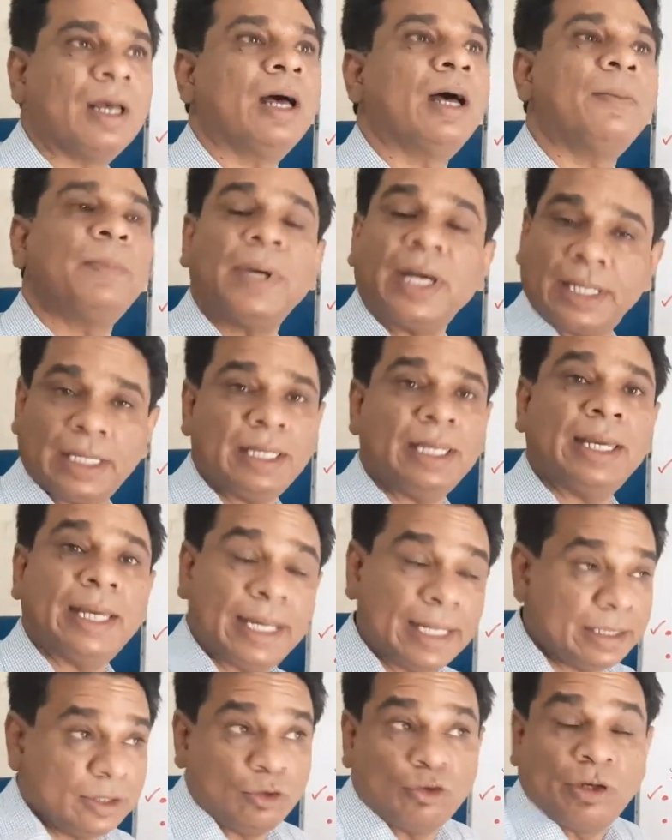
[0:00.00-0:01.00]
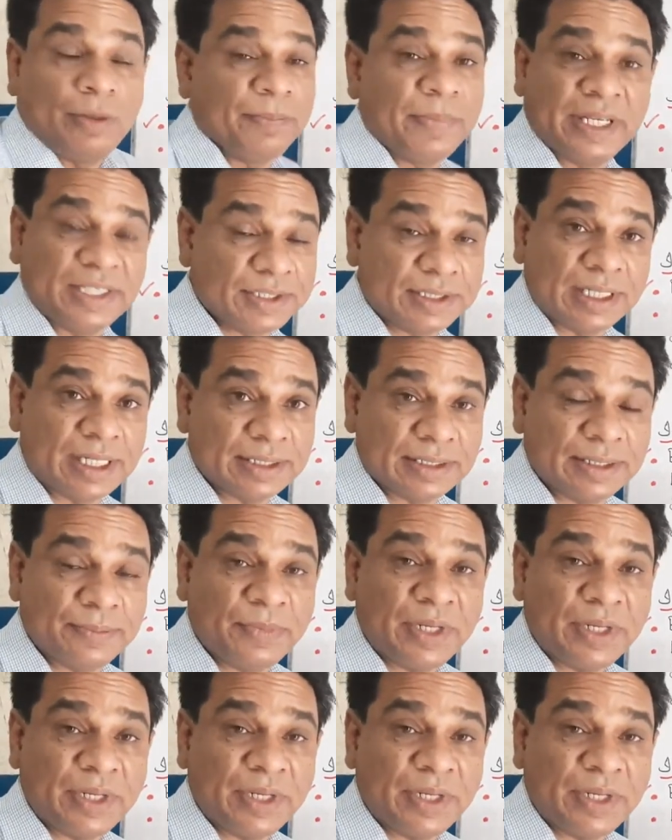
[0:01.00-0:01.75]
हमारी हेल्थ को हम किस तरह से